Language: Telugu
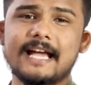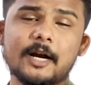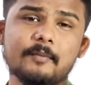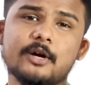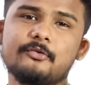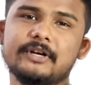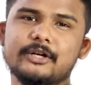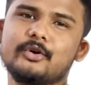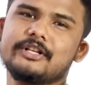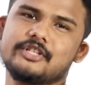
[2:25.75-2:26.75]
ఇక్కడ మీకు
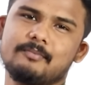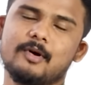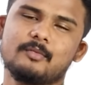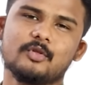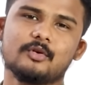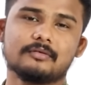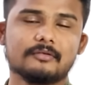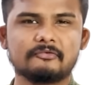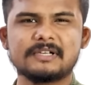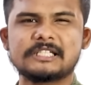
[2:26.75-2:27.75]
ఫిట్ గురించి చెప్పే ముందు
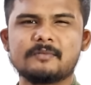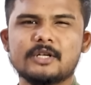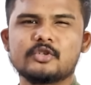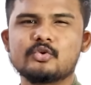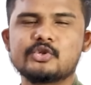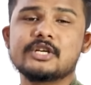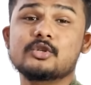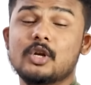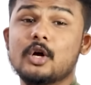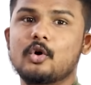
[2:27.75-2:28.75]
ఫస్ట్ మీరు చూస్
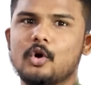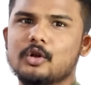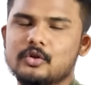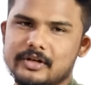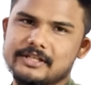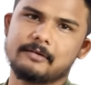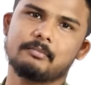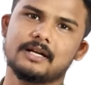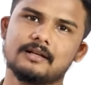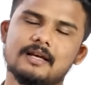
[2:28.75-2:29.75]
చేసుకునే క్లాత్ గురించి
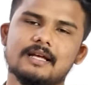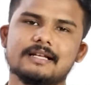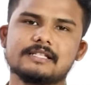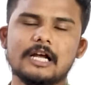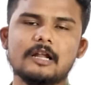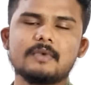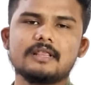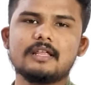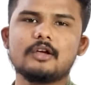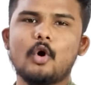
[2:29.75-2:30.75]
చెప్పాలి
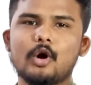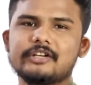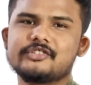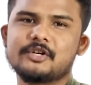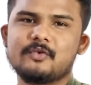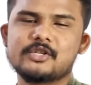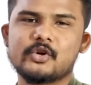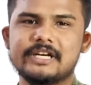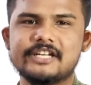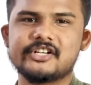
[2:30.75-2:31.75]
చాలామంది కాటన్ షర్ట్
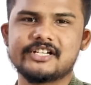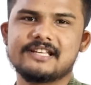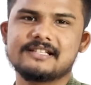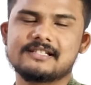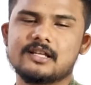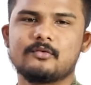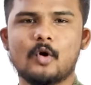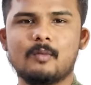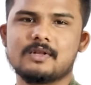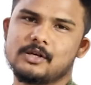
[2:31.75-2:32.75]
వేసుకుని ఇన్షర్ట్ చేసేస్తే
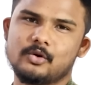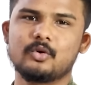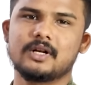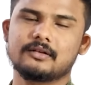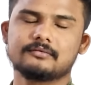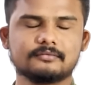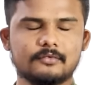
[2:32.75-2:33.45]
ఫార్మల్స్ అనుకుంటారు